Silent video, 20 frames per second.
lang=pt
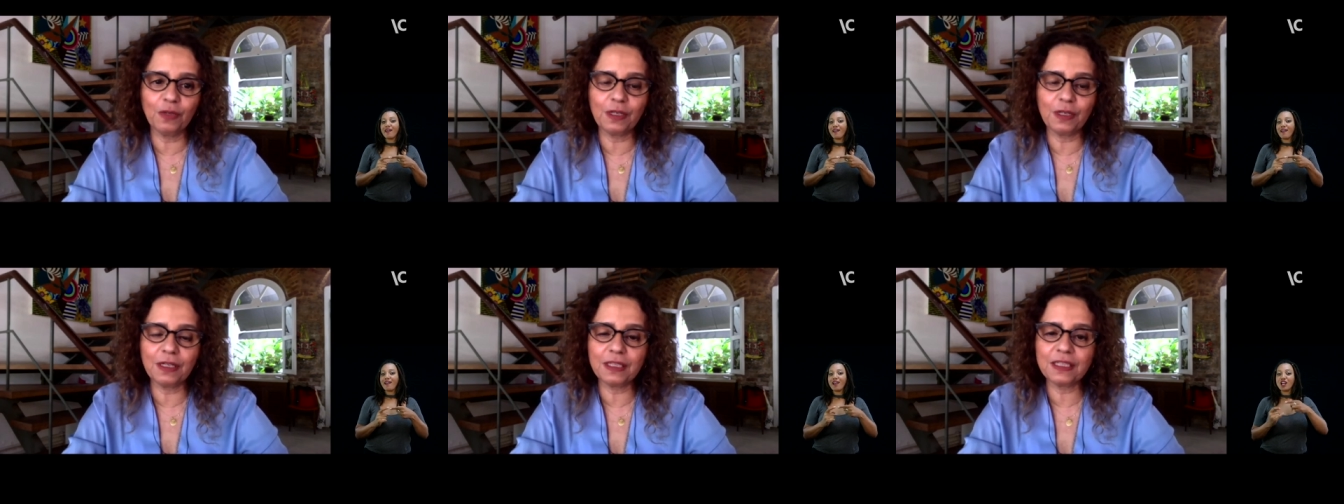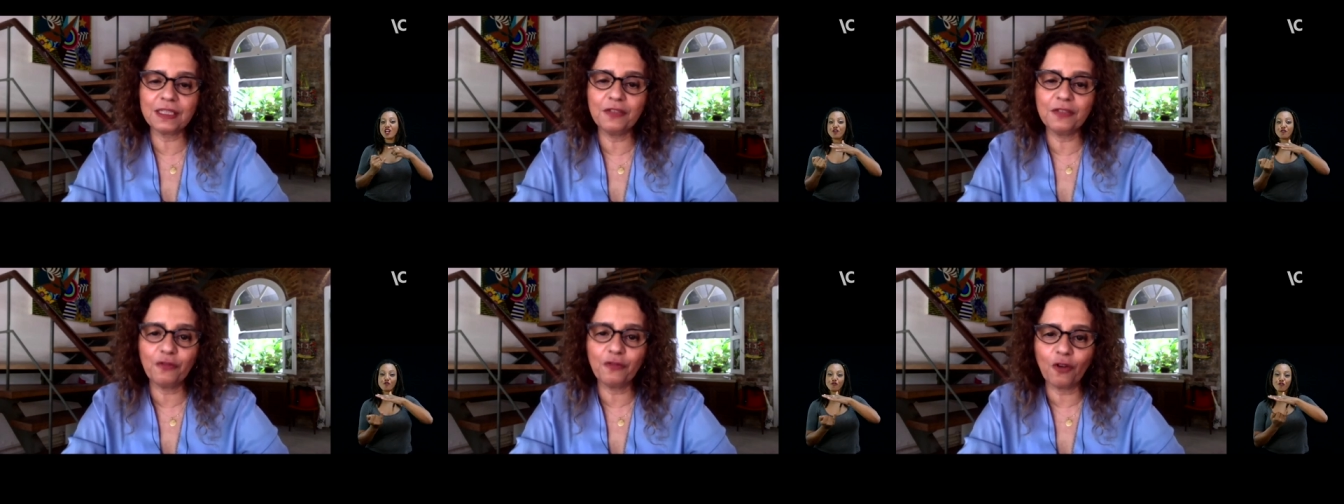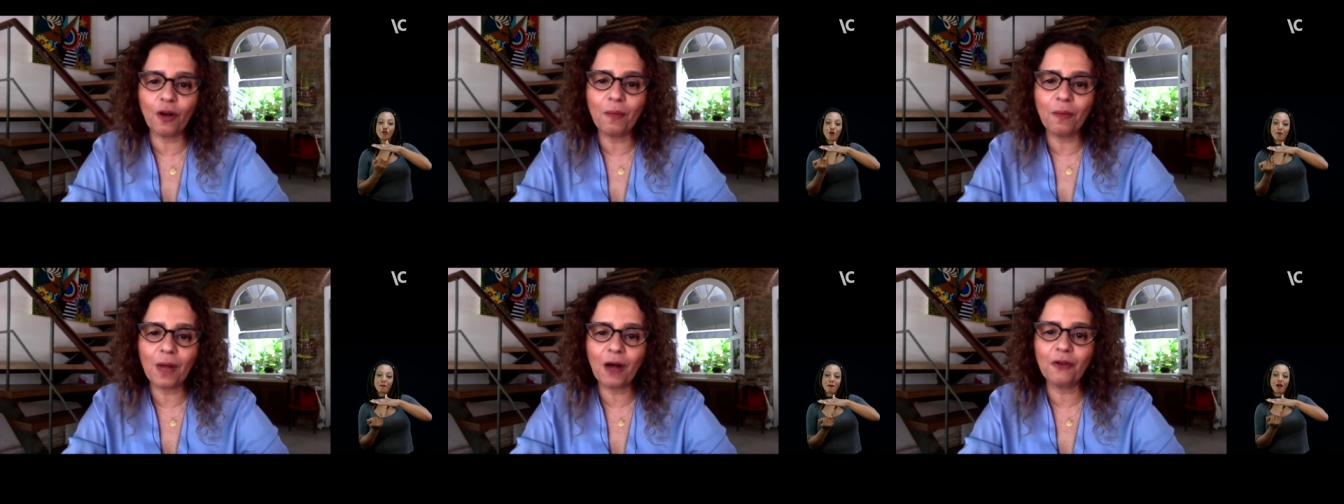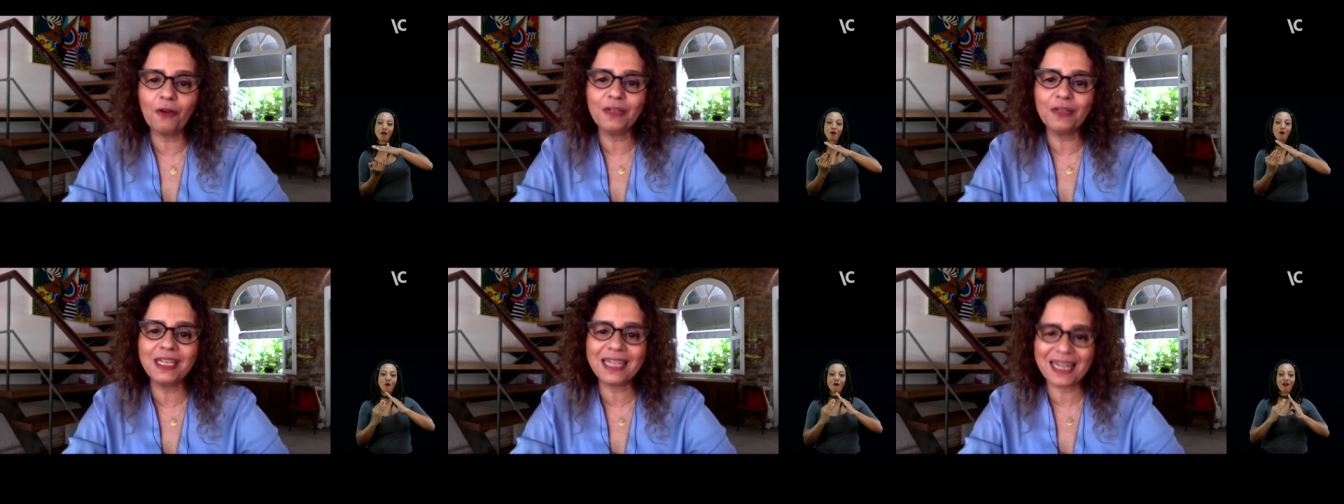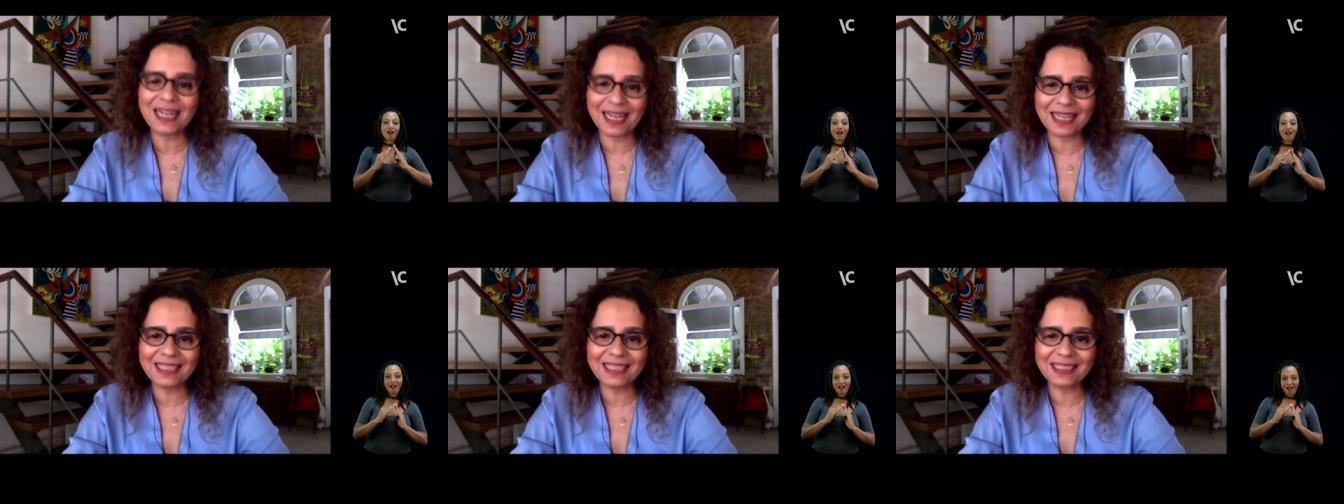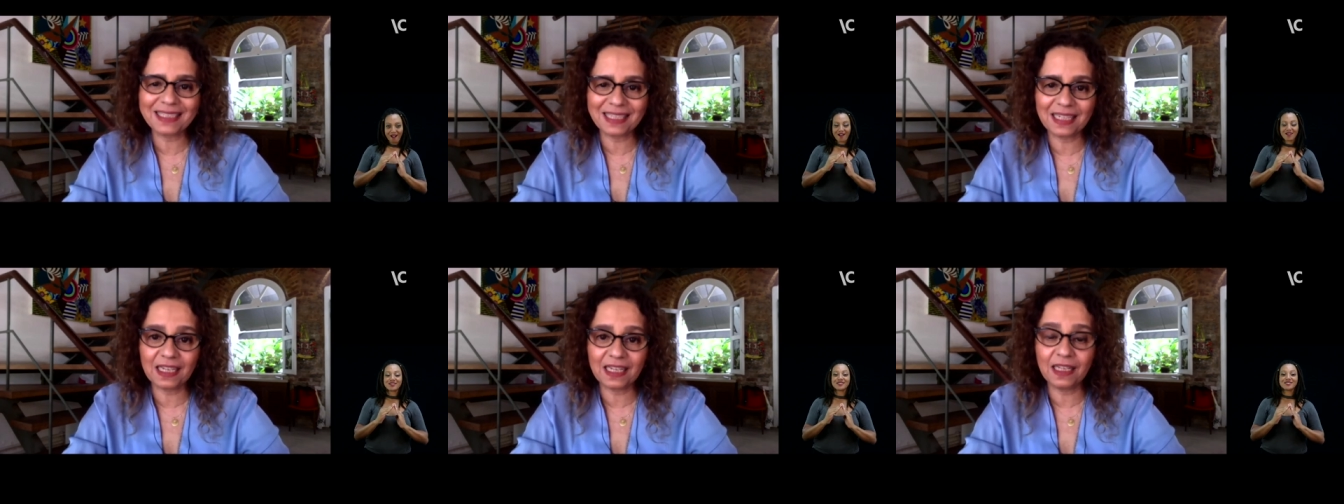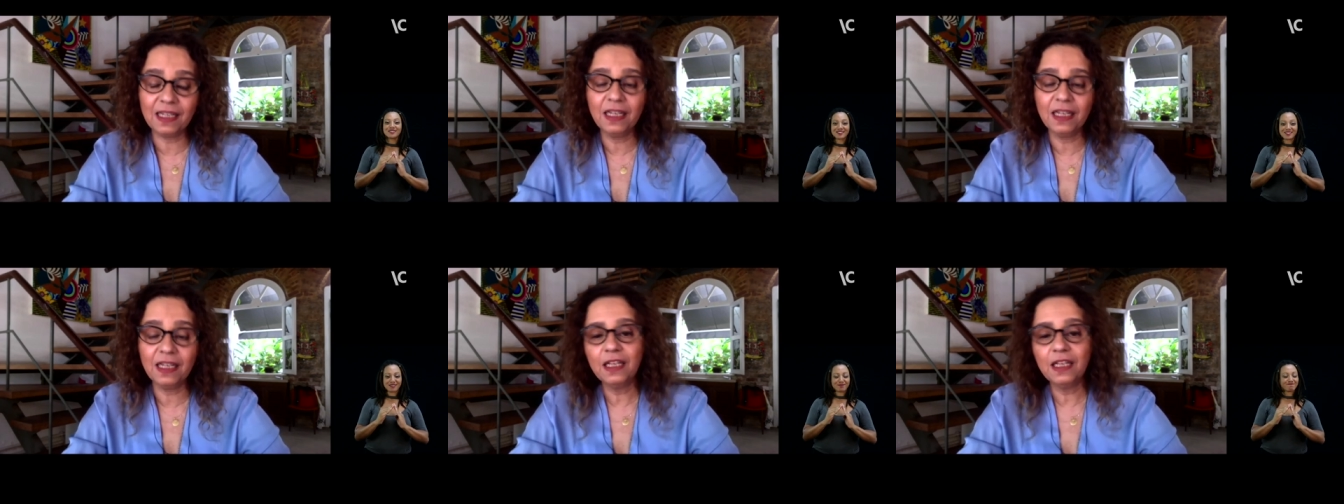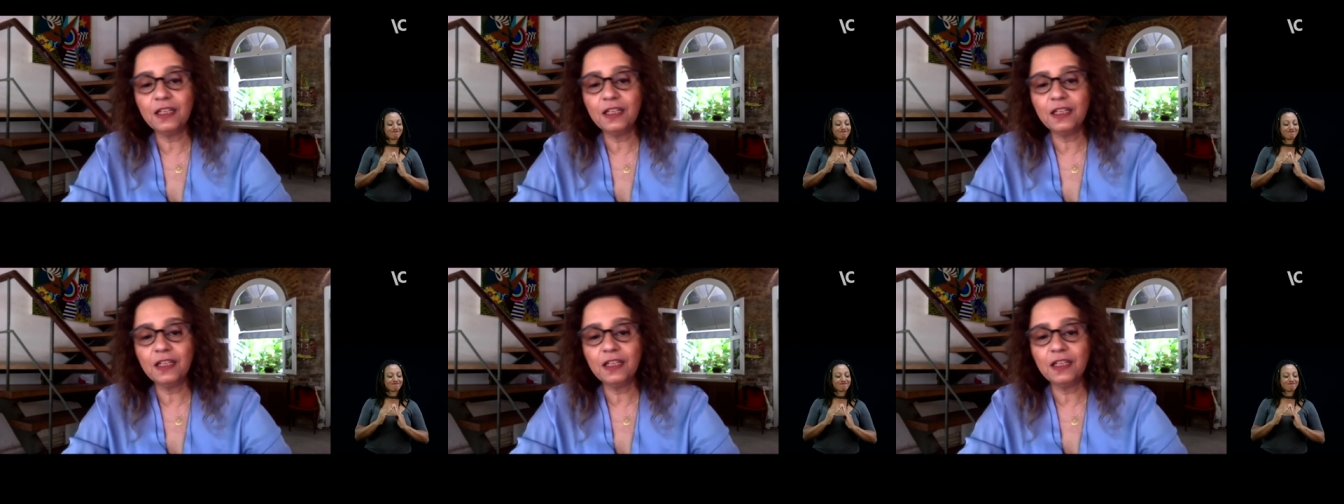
esse informal em casa, né?